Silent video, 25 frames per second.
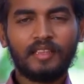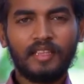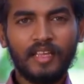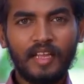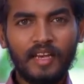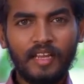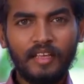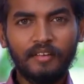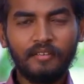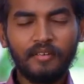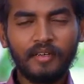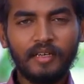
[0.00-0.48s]

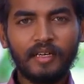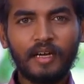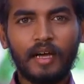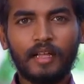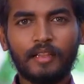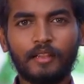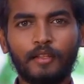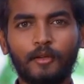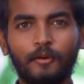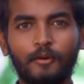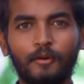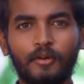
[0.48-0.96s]
தெளிவு
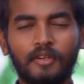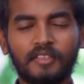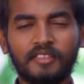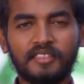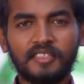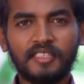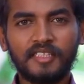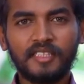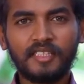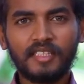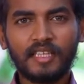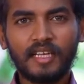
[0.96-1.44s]
அந்த ஒரு
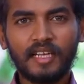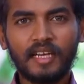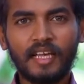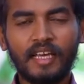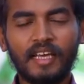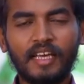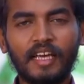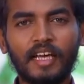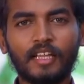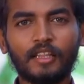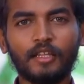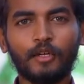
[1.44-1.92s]

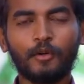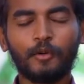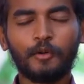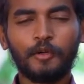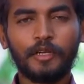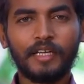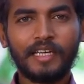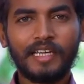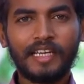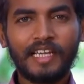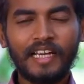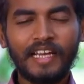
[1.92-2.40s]
சிந்தனை அந்த
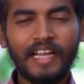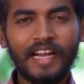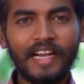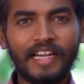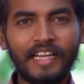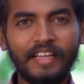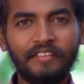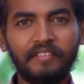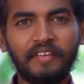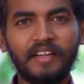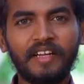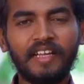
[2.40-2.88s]
ஒரு
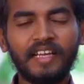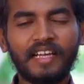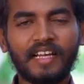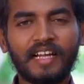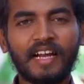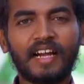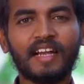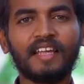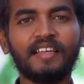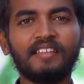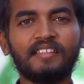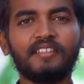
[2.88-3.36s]
க்ரியேட்டிவிட்டி
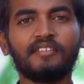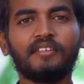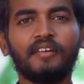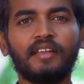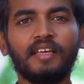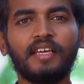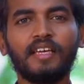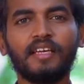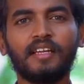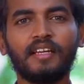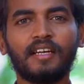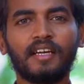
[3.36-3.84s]
கடைசி
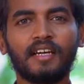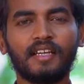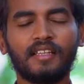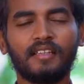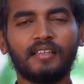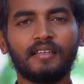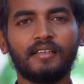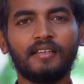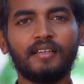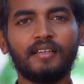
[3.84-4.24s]
வரைக்கும் இருக்காது